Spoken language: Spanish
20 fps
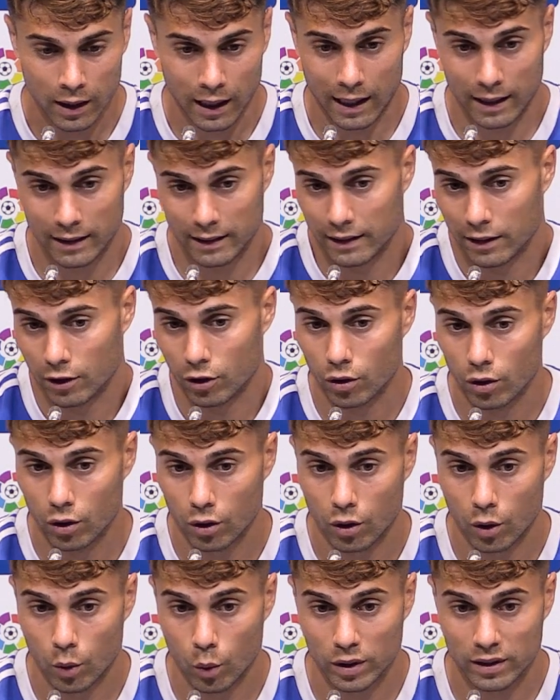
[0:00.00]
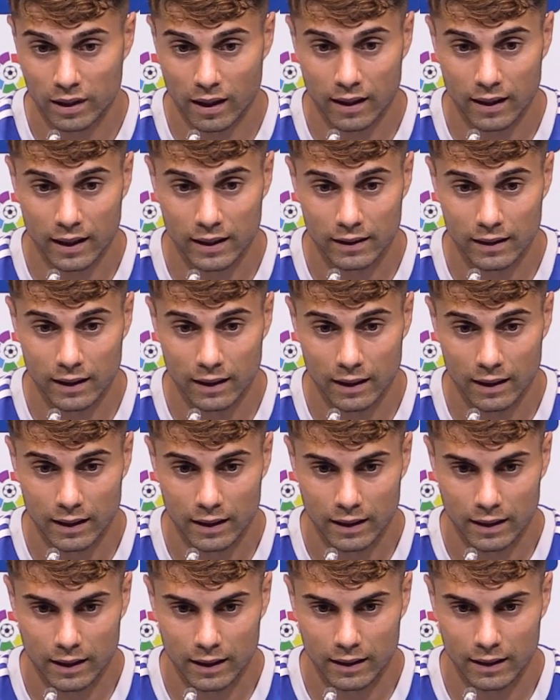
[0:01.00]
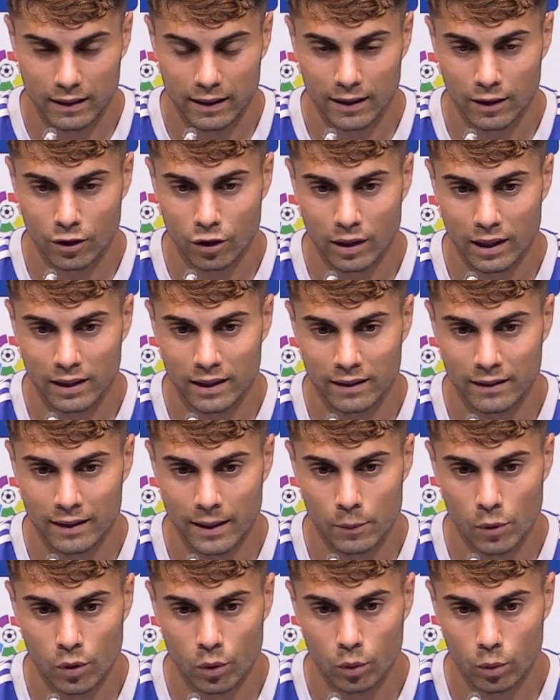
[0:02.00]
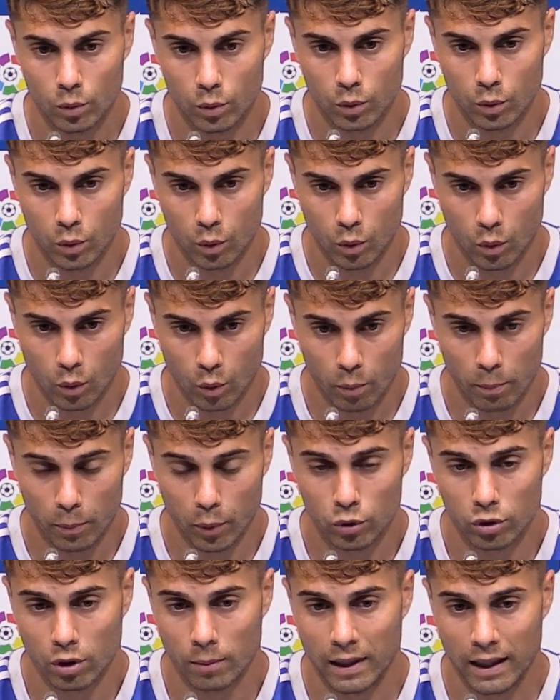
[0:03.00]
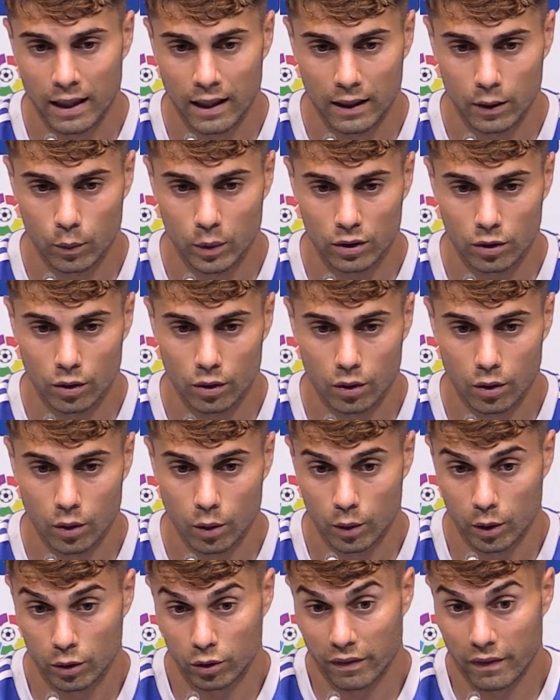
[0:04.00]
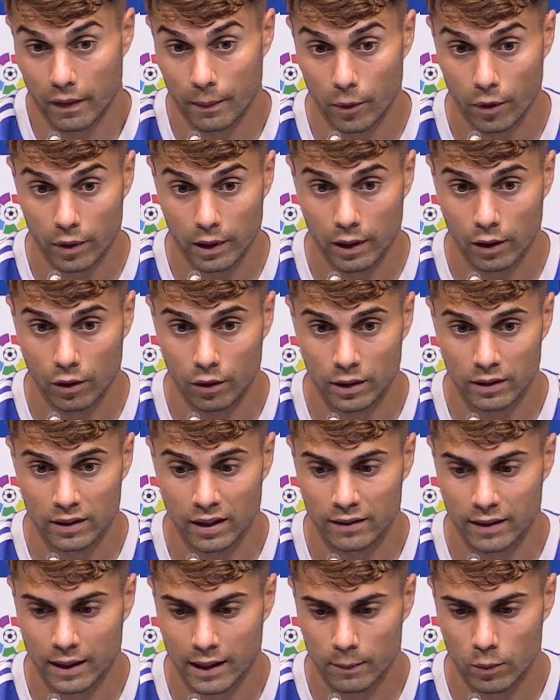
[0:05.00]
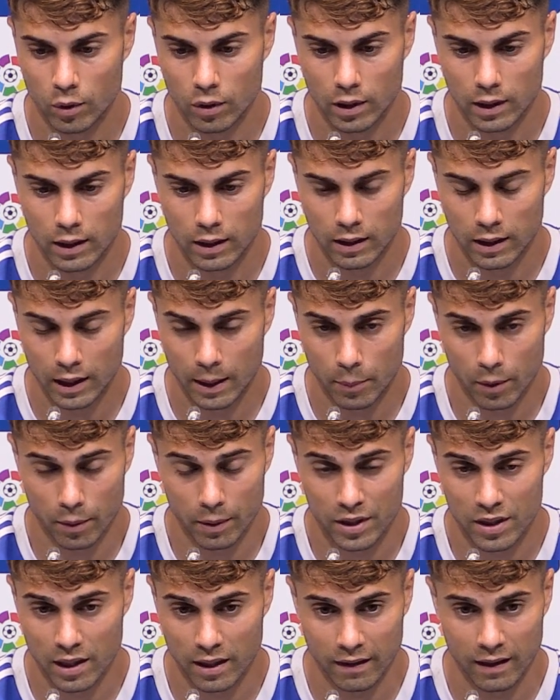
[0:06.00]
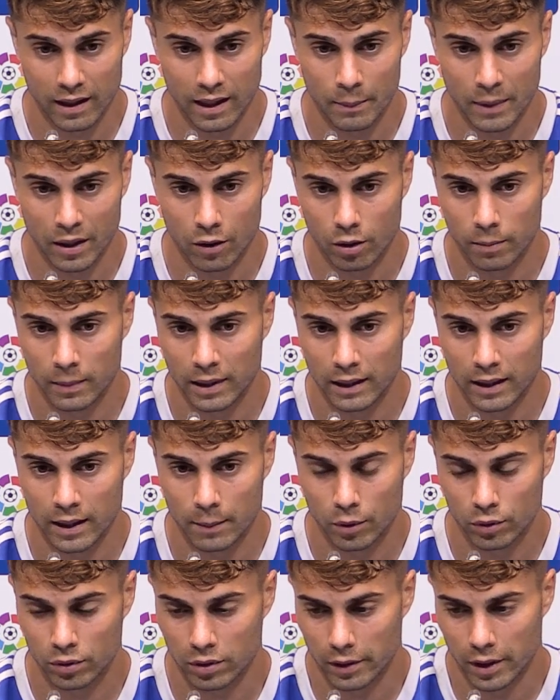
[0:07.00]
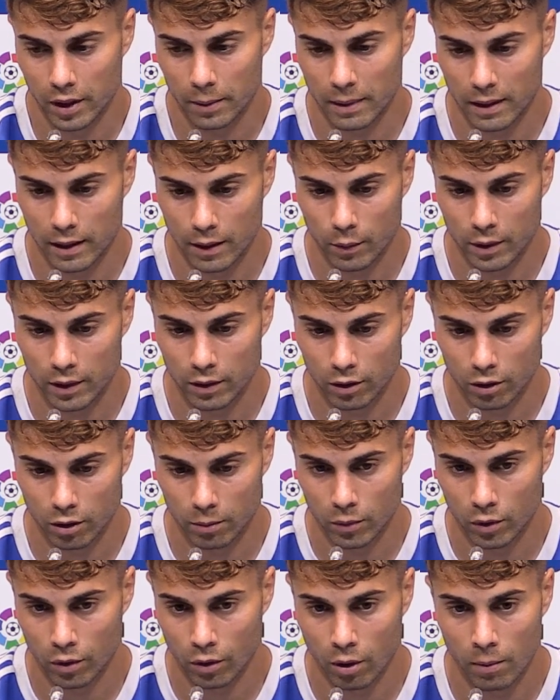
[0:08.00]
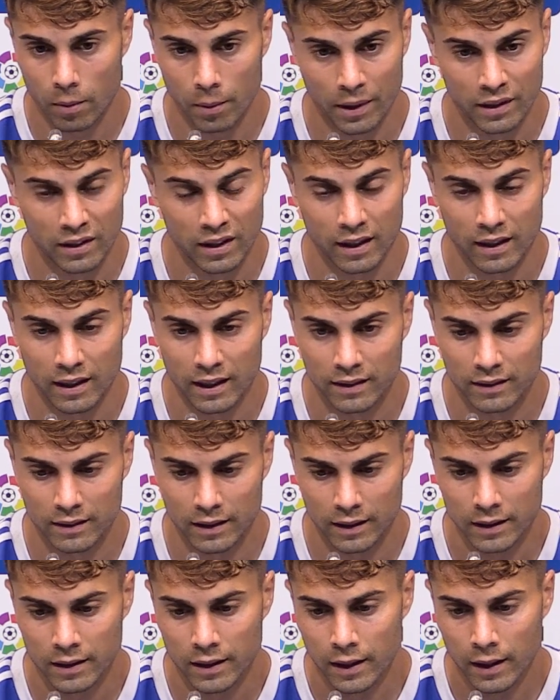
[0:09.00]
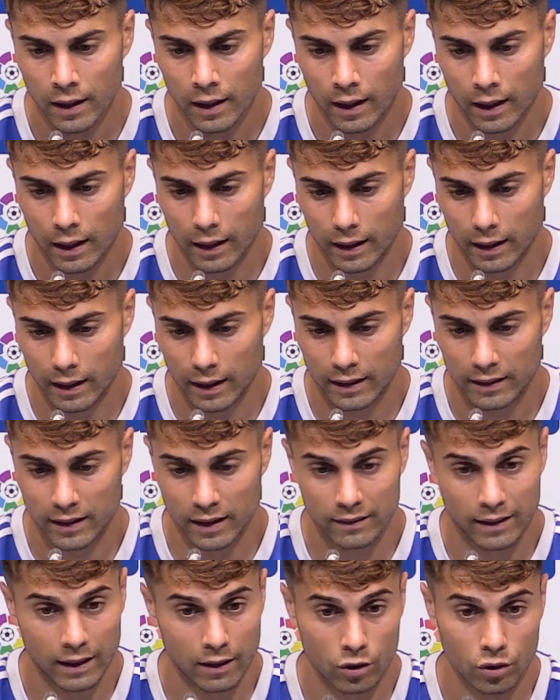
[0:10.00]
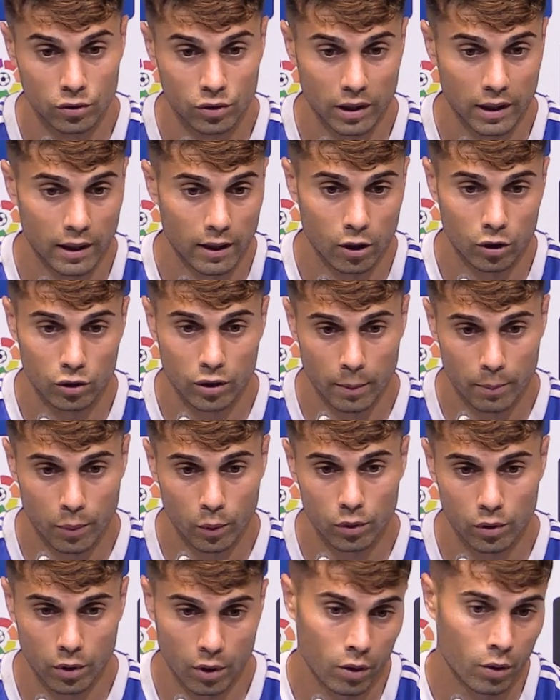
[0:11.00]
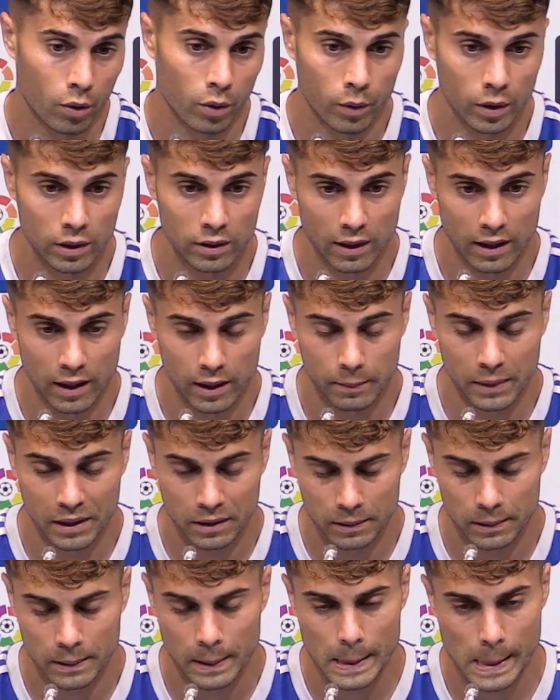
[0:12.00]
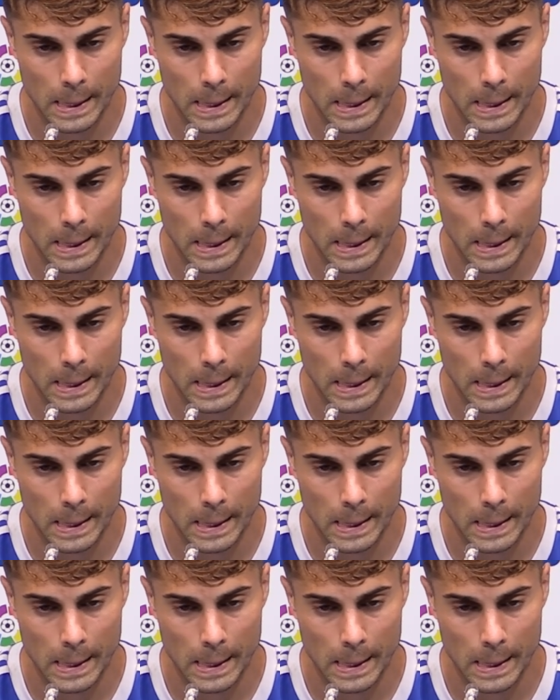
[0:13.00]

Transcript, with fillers: aquí con, nuestra gente entiendo que tenemos un, punto más a nuestro, favor y lo intentaremos aprovechar de la mejor manera posible para, bueno, como, bien dije antes, eh, intentar conseguir los tres puntos, ¿no? Con nuestras armas.